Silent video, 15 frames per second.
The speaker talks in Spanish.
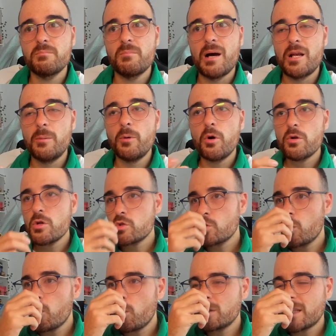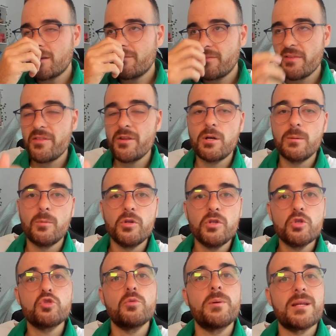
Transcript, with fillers: A lo mejor no es un juego tan fácil como New Super